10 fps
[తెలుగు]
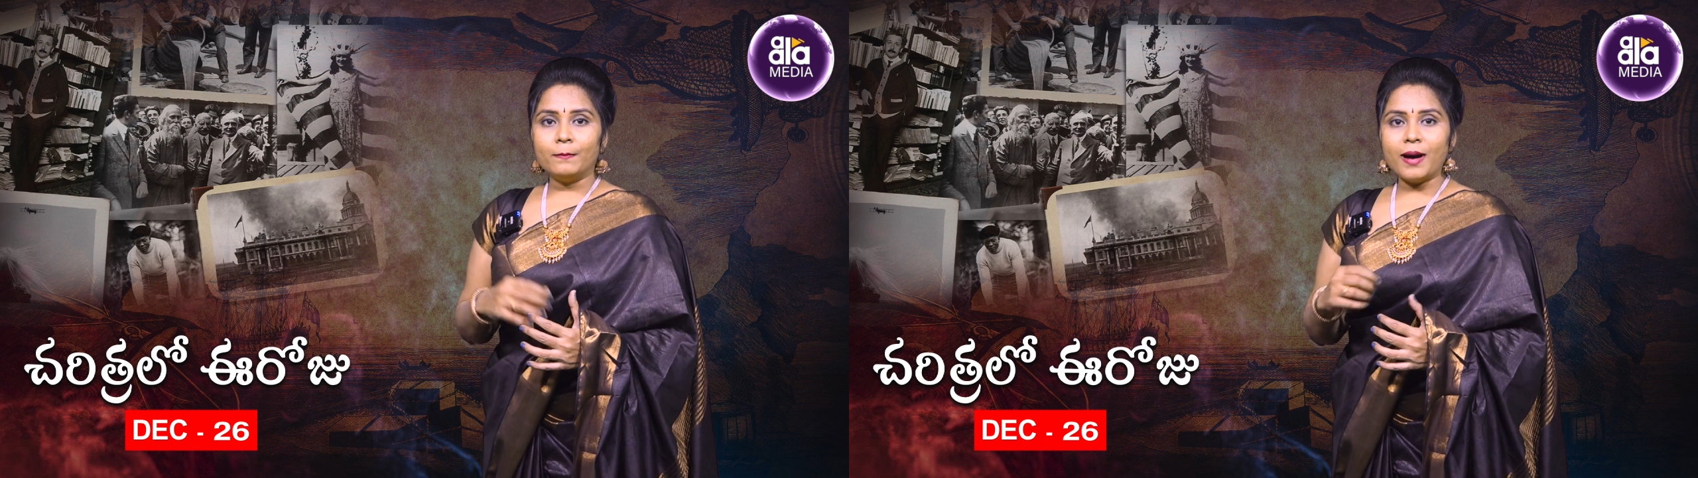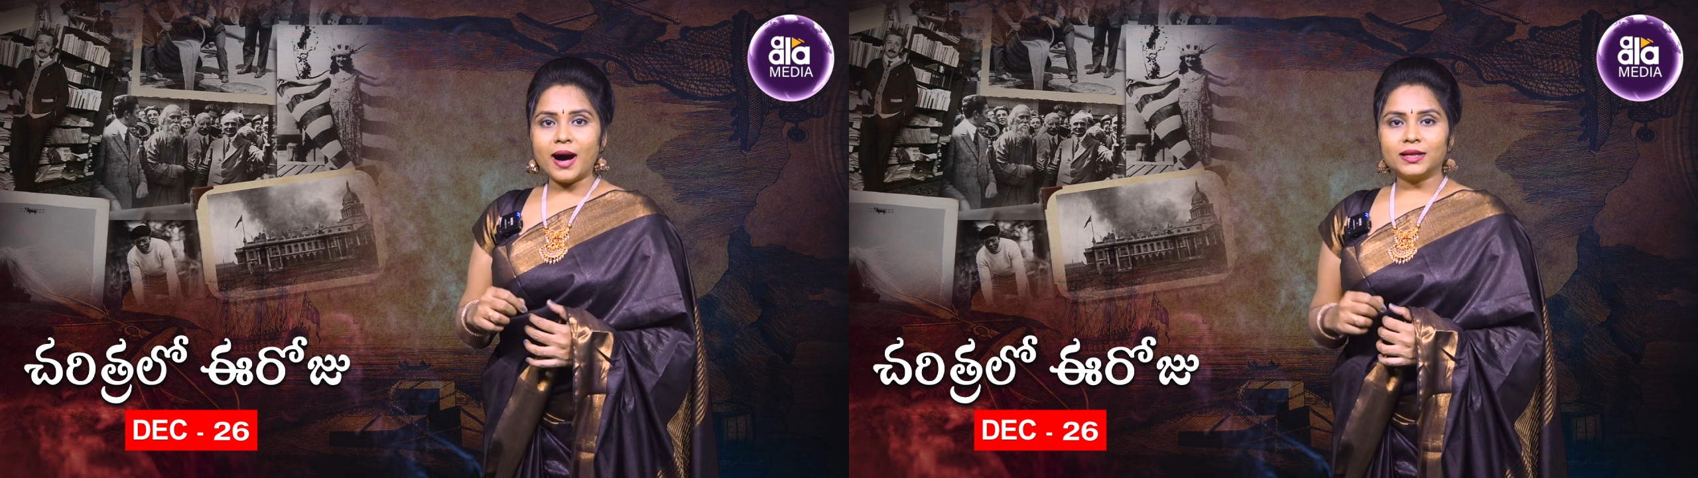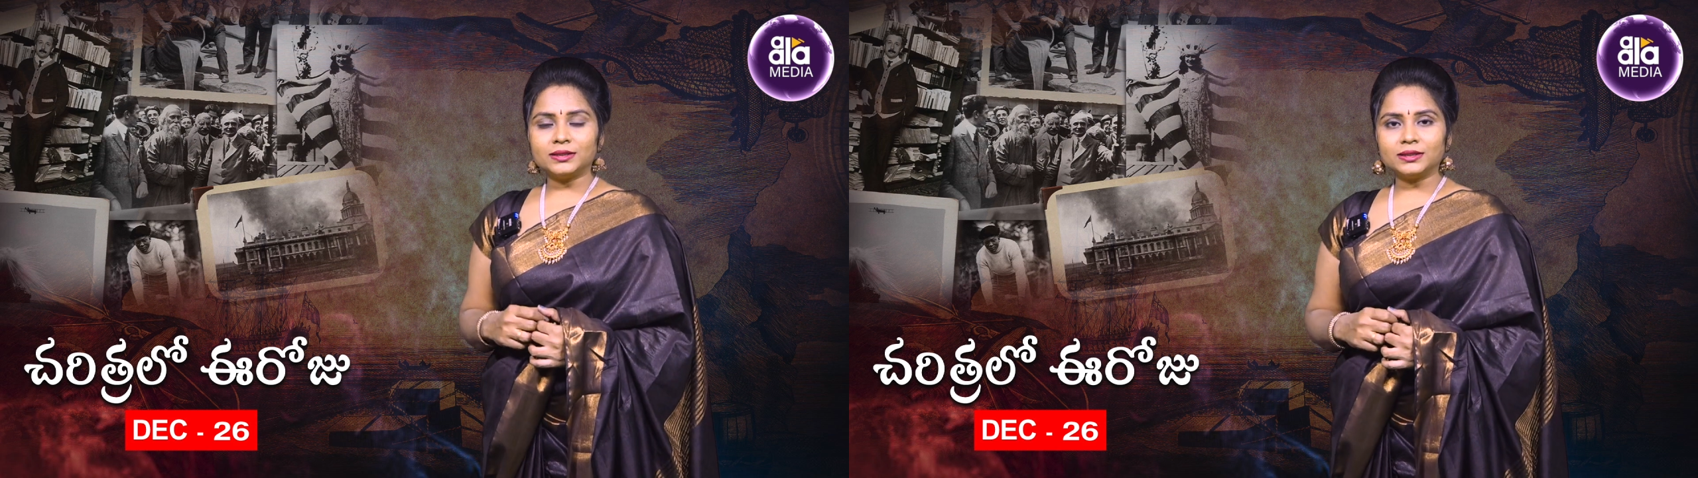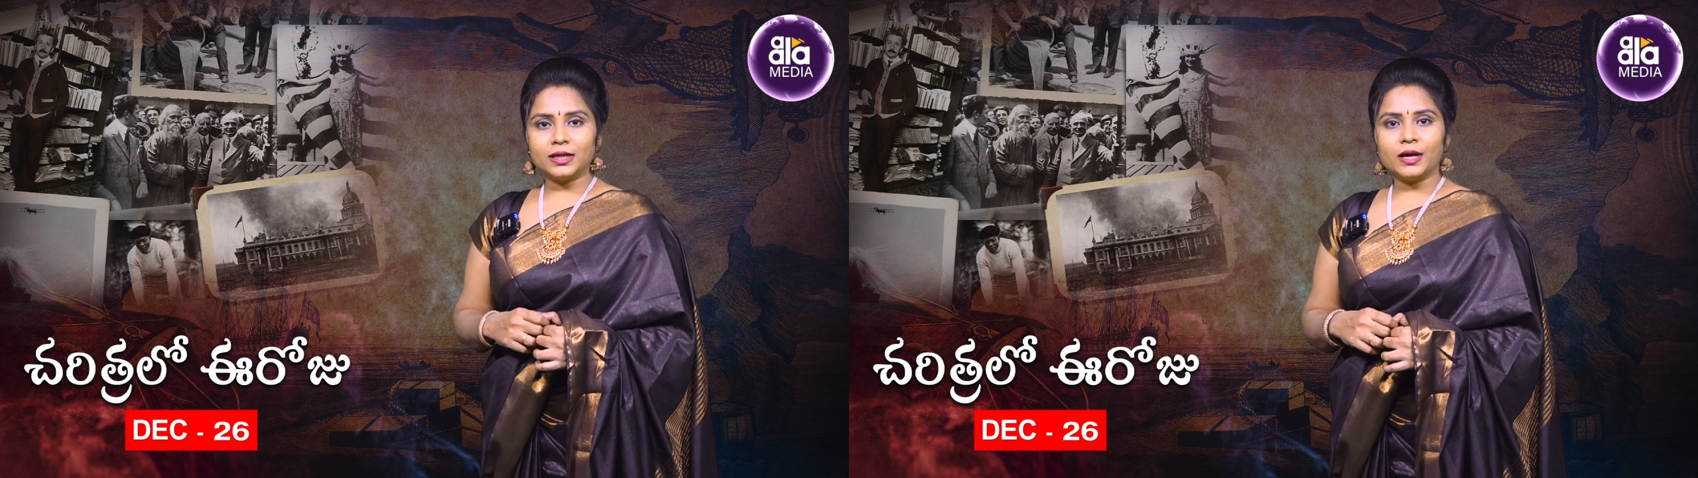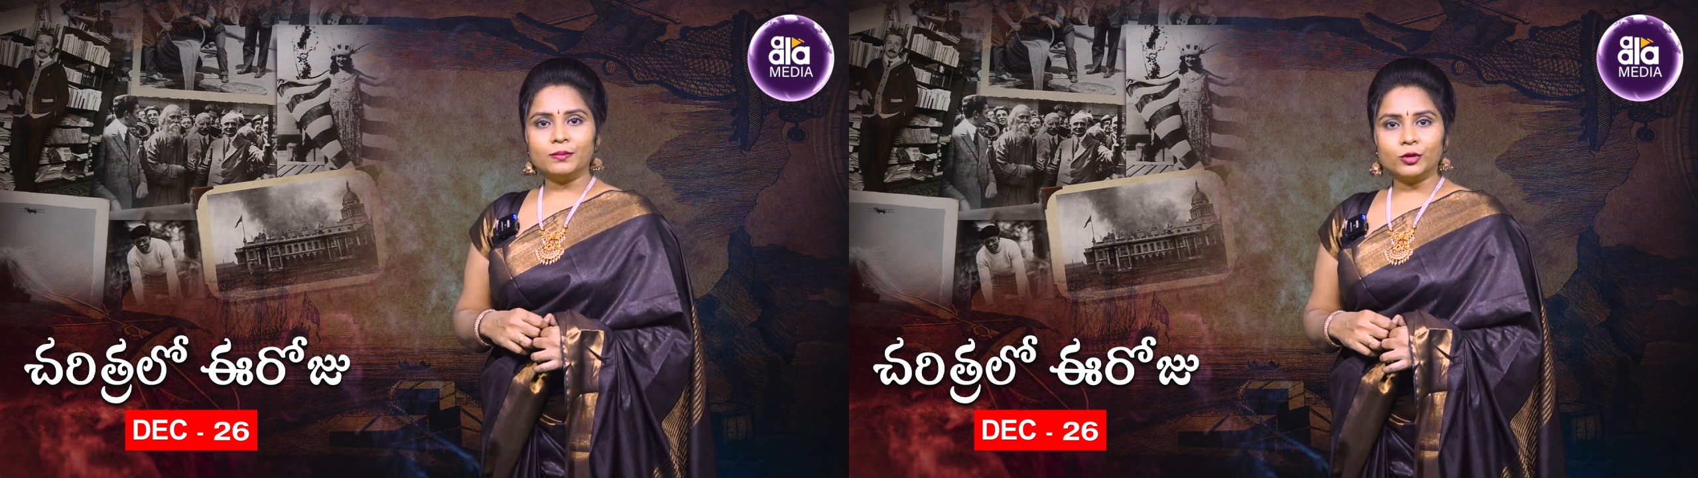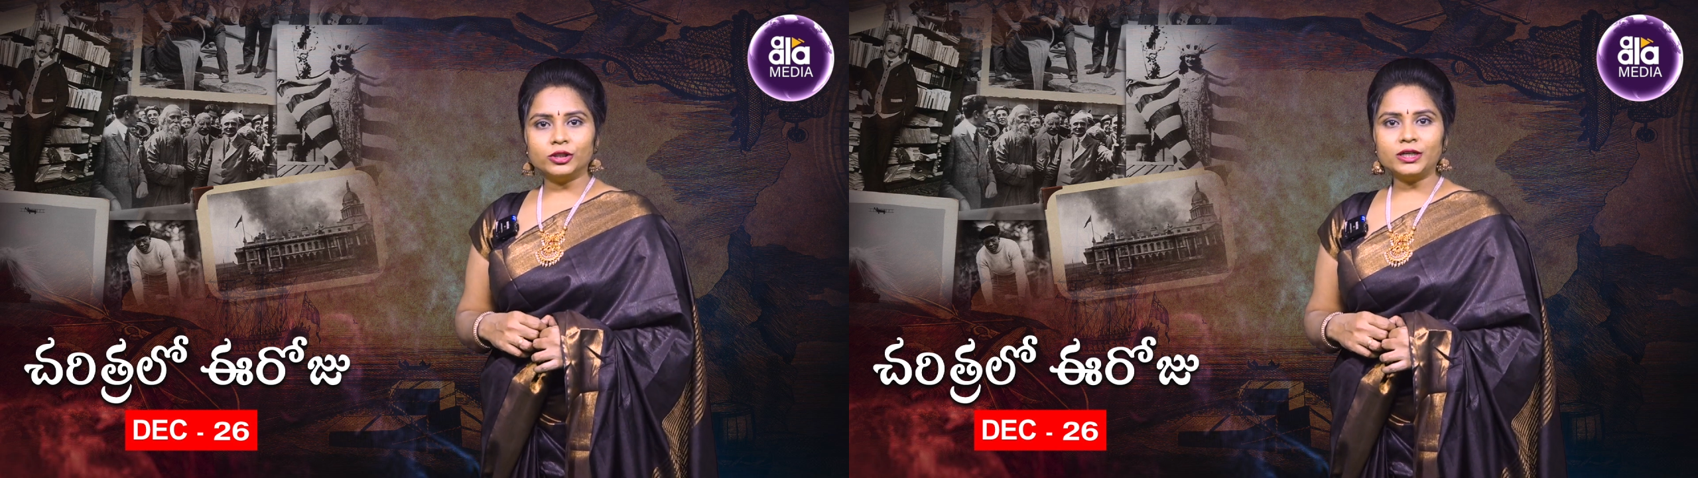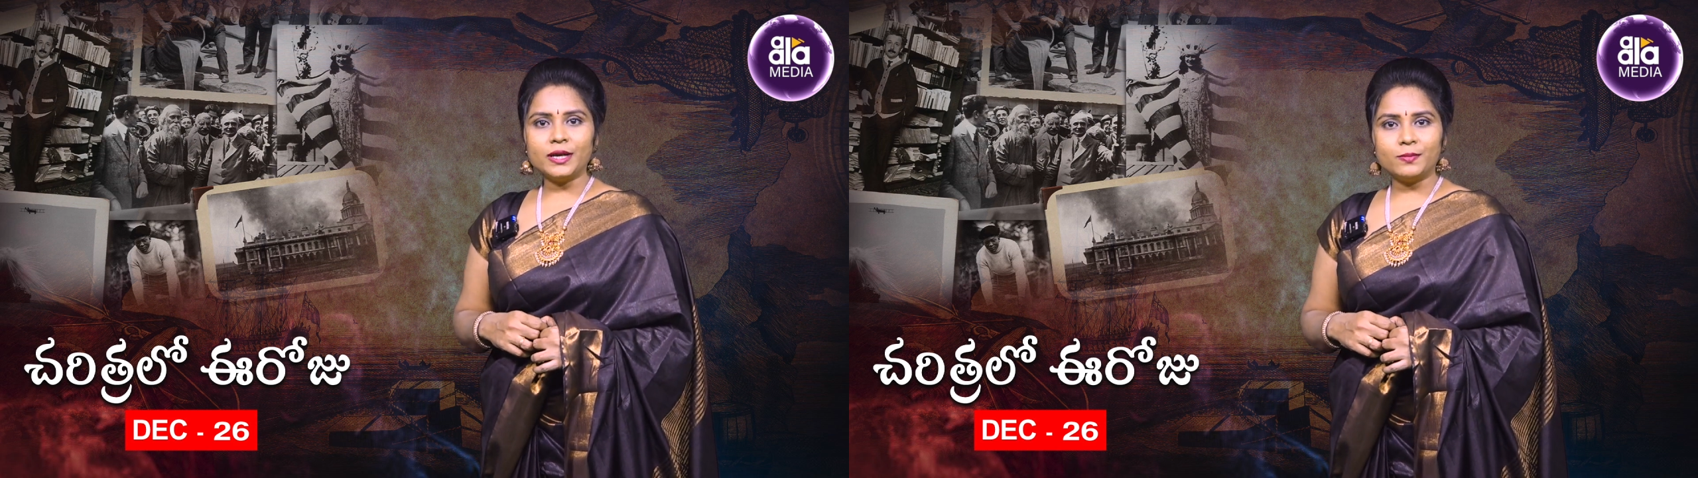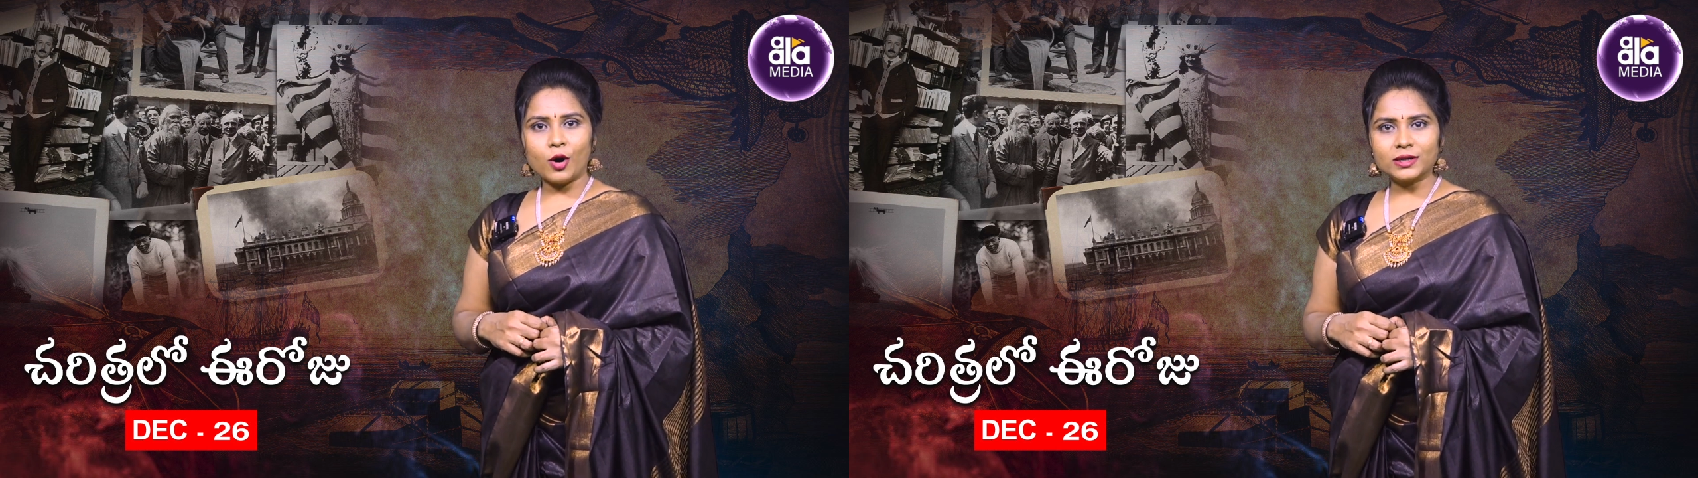భారత్ తన
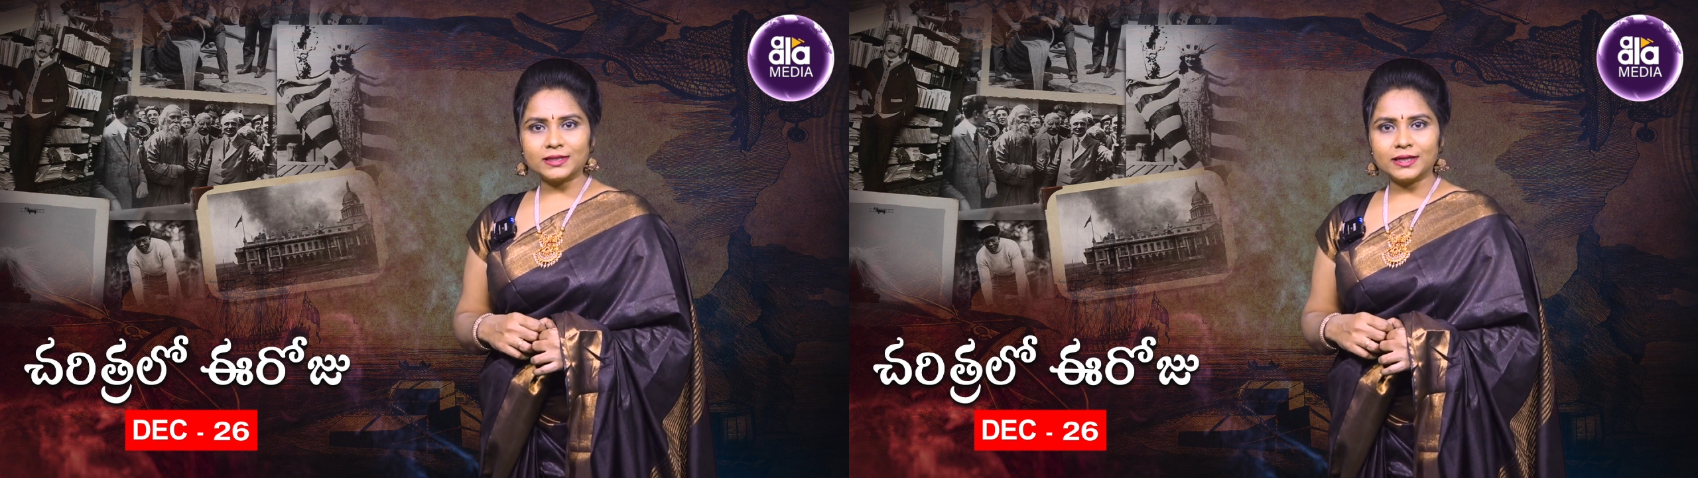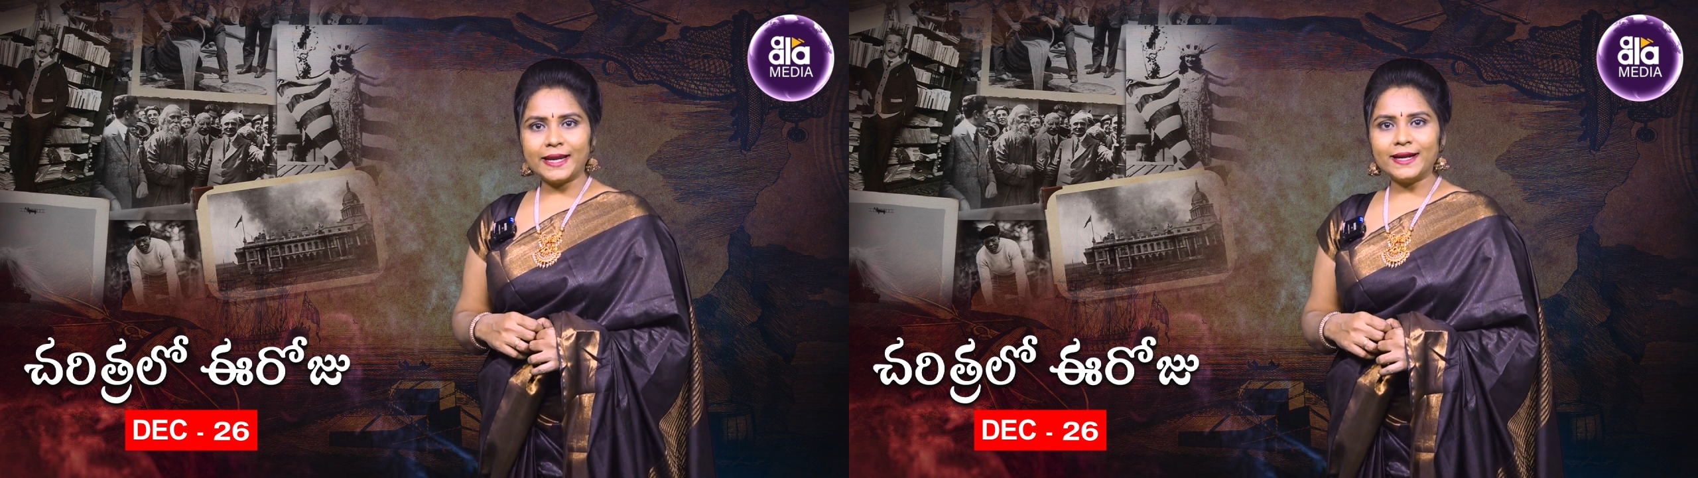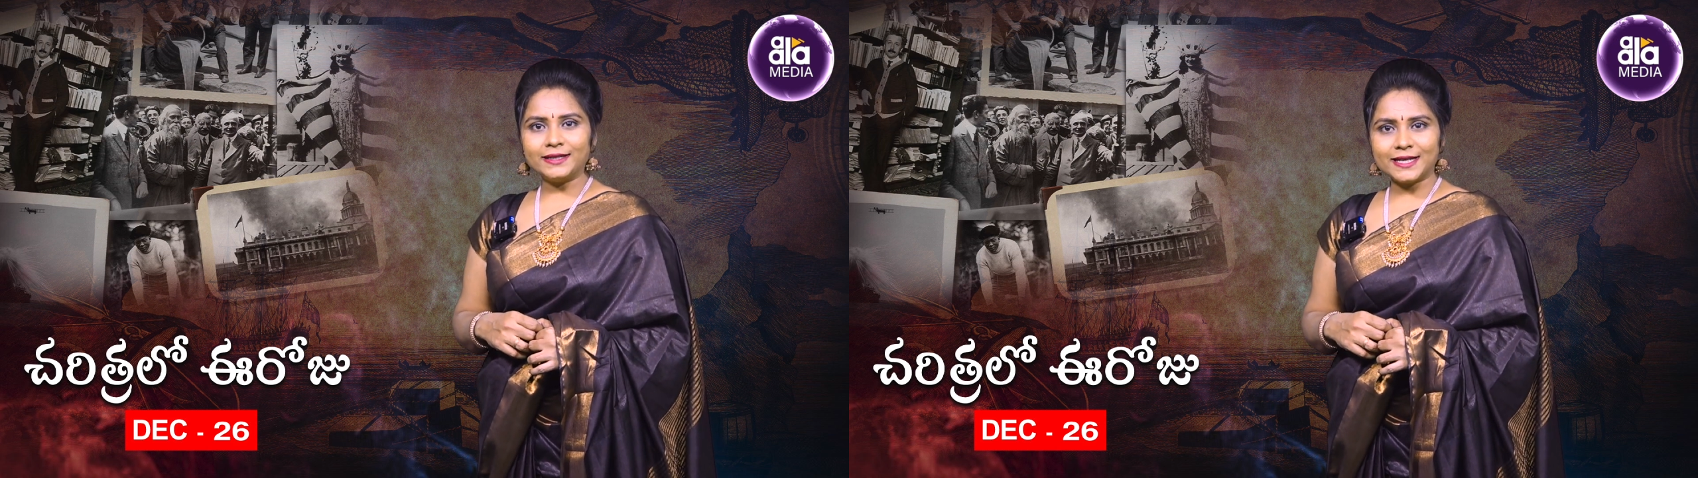మొదటి బాక్సింగ్ డే